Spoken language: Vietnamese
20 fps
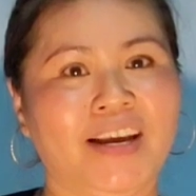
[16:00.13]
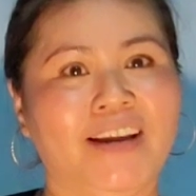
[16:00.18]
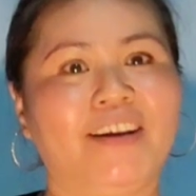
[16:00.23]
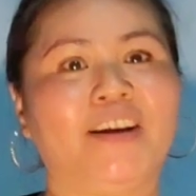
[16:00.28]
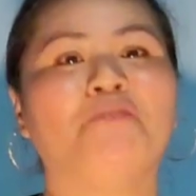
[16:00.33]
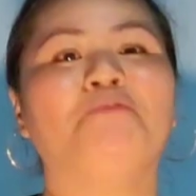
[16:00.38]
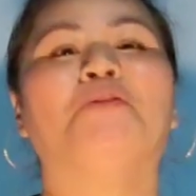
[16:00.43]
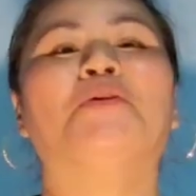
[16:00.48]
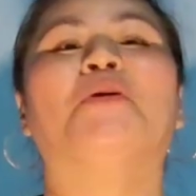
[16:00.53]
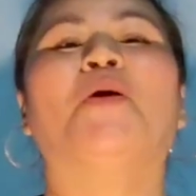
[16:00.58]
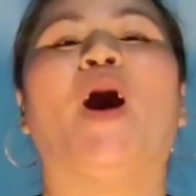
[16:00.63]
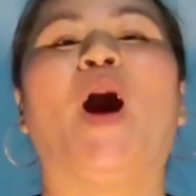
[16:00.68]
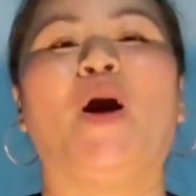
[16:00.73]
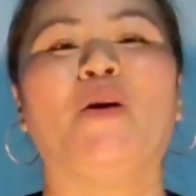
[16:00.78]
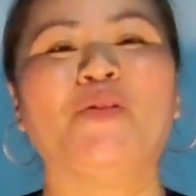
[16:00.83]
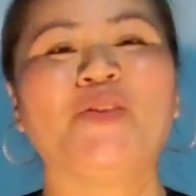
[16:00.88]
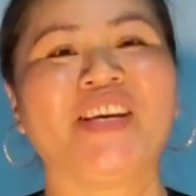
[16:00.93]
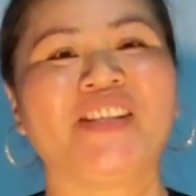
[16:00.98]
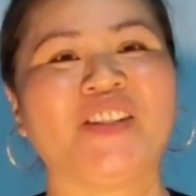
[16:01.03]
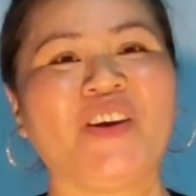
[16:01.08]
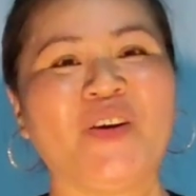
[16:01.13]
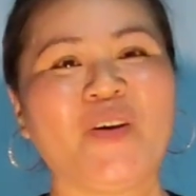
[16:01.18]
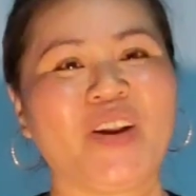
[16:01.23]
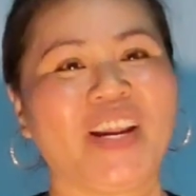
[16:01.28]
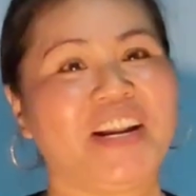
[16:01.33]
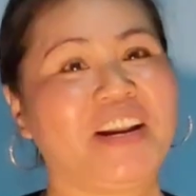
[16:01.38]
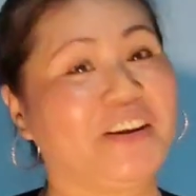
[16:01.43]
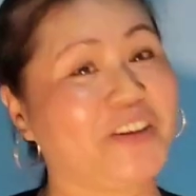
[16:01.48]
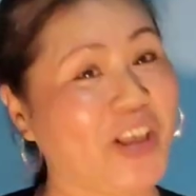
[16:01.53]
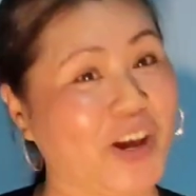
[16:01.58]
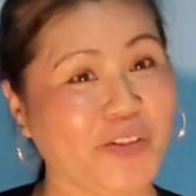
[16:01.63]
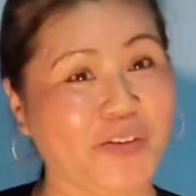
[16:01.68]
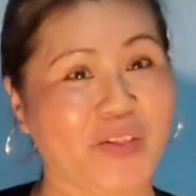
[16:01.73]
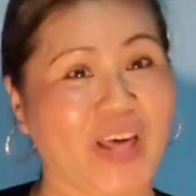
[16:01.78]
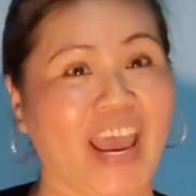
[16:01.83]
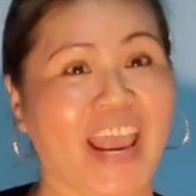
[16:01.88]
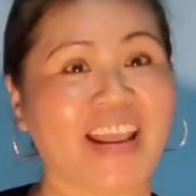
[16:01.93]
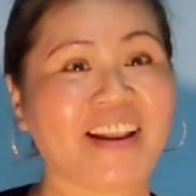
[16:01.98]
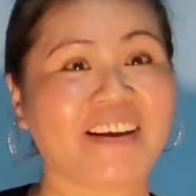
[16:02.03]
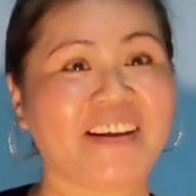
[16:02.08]
rồi phù hộ với tôi đi, đừng cho tôi
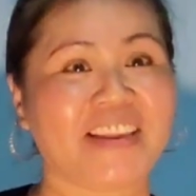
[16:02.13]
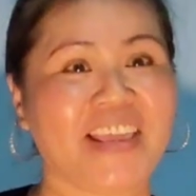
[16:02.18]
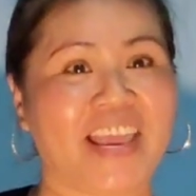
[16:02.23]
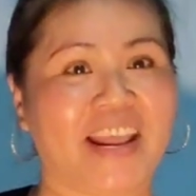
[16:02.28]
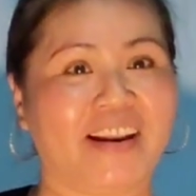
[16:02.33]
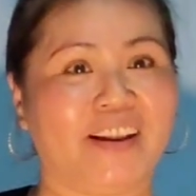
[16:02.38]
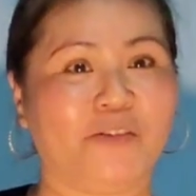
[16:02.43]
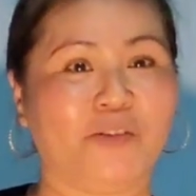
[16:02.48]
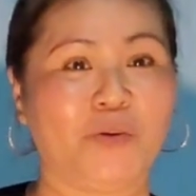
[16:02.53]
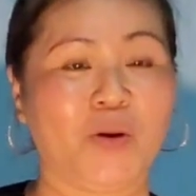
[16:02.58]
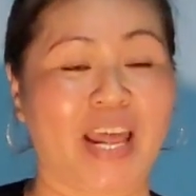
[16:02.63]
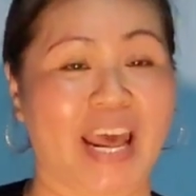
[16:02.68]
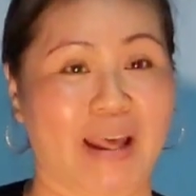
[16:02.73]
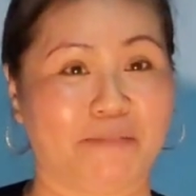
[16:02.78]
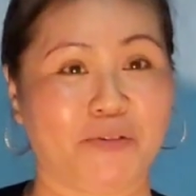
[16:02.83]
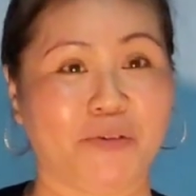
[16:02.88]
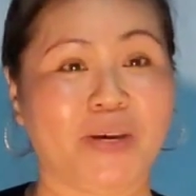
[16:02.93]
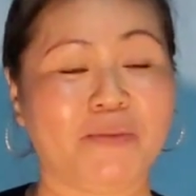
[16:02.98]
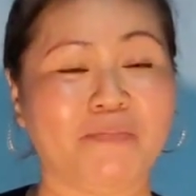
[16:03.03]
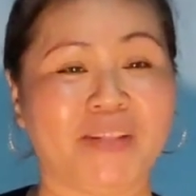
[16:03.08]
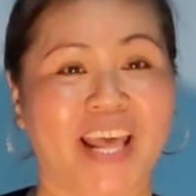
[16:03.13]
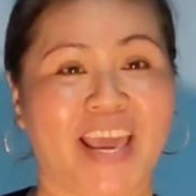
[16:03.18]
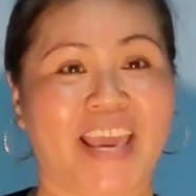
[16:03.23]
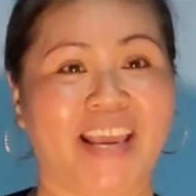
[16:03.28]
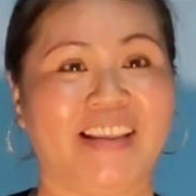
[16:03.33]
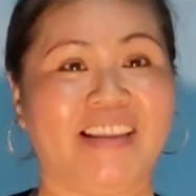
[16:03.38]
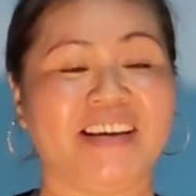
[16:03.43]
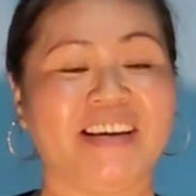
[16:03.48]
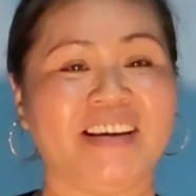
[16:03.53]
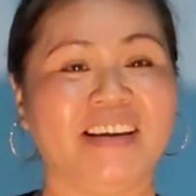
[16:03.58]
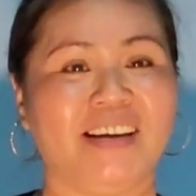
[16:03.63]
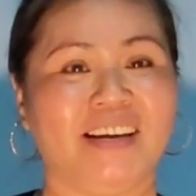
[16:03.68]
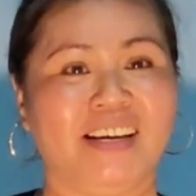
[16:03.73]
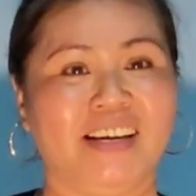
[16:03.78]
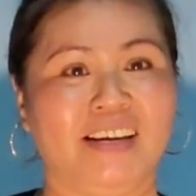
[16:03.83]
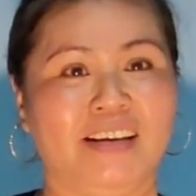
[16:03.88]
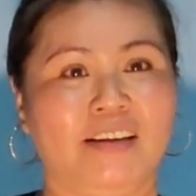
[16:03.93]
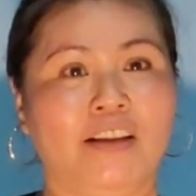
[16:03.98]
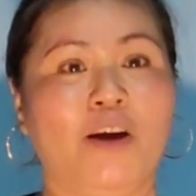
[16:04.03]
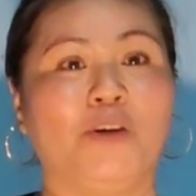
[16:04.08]
thấy nữa nha, đừng tôi làm tôi kiếm tiền chứ
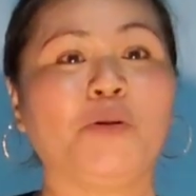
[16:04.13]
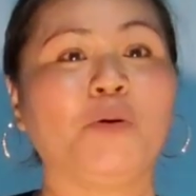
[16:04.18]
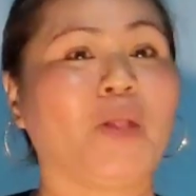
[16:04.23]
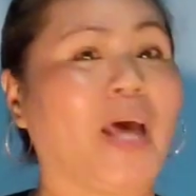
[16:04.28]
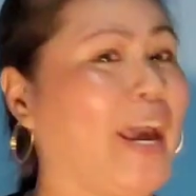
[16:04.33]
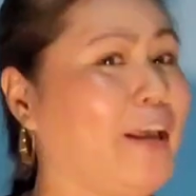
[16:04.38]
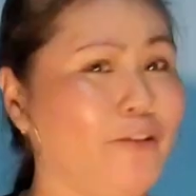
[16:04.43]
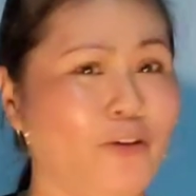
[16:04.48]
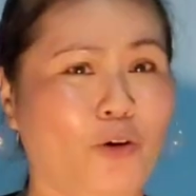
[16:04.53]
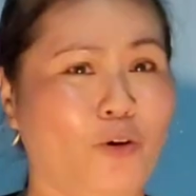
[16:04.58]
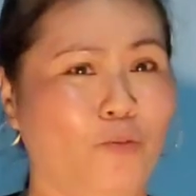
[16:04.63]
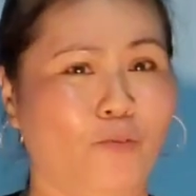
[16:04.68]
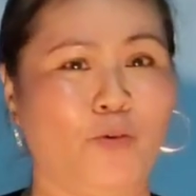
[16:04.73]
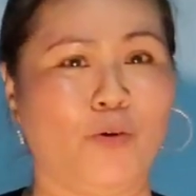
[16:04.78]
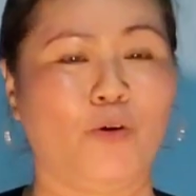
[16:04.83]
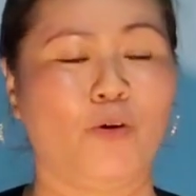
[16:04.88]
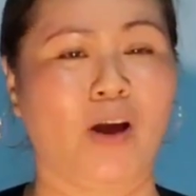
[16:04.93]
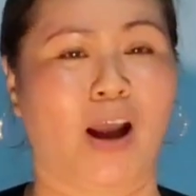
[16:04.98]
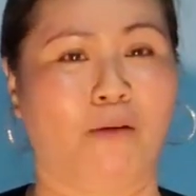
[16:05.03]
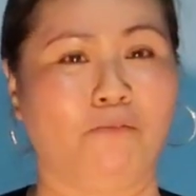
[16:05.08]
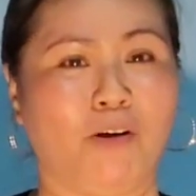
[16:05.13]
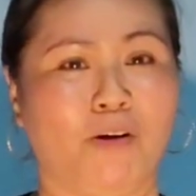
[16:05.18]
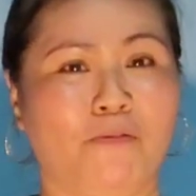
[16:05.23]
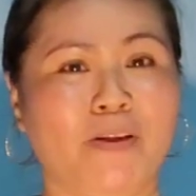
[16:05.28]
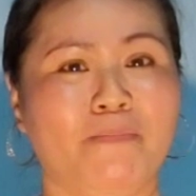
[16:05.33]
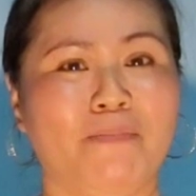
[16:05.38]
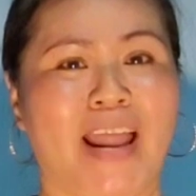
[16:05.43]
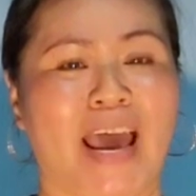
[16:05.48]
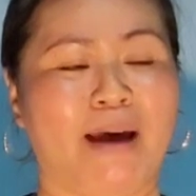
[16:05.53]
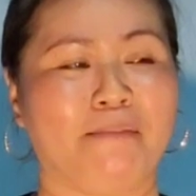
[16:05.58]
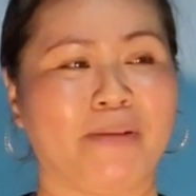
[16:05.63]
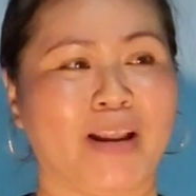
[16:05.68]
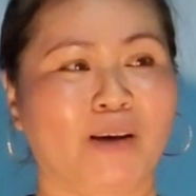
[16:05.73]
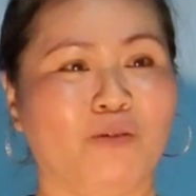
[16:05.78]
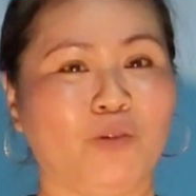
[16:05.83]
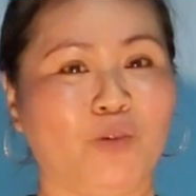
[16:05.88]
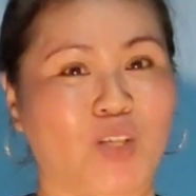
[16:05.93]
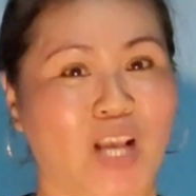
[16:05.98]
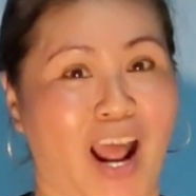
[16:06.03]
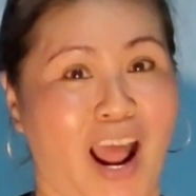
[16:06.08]
cho tôi thấy tôi không có, không dám làm đâu,
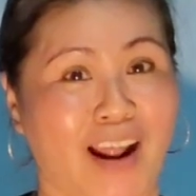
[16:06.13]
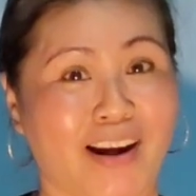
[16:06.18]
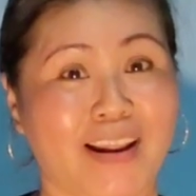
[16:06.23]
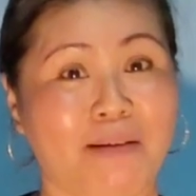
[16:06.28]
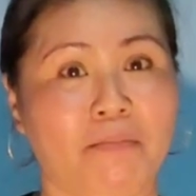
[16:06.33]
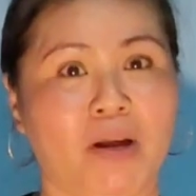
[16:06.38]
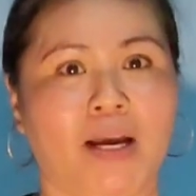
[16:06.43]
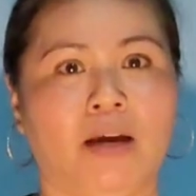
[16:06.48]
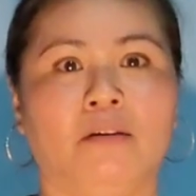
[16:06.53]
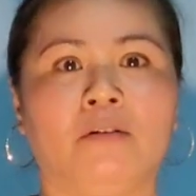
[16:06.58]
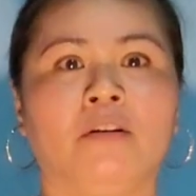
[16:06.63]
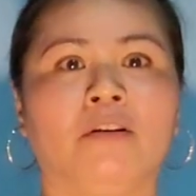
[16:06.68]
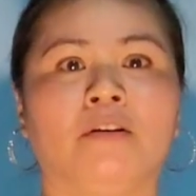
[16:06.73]
tôi sợ lắm à.